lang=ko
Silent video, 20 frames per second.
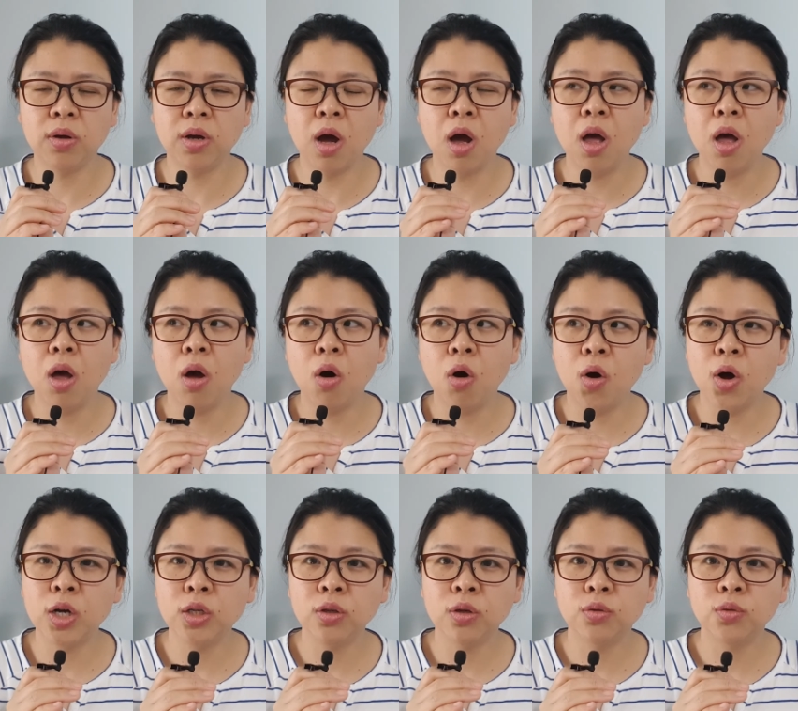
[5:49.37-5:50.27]
그러니까
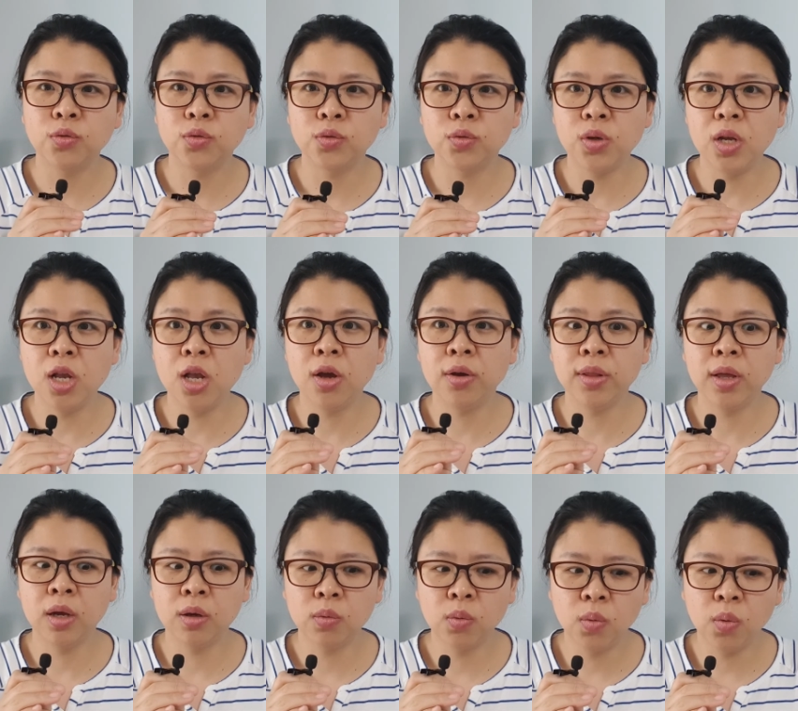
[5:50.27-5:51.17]
어학연수 1년
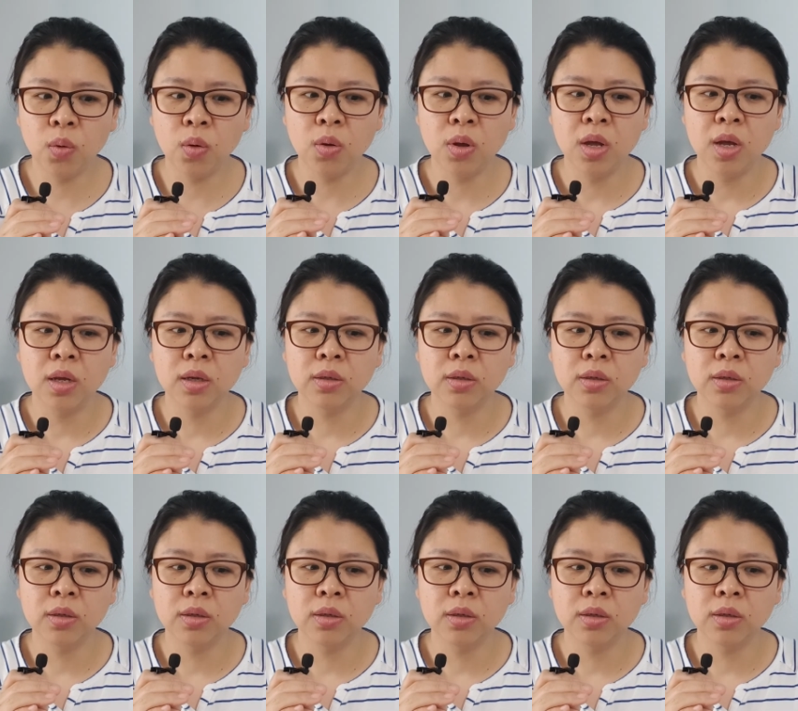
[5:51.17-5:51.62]
하고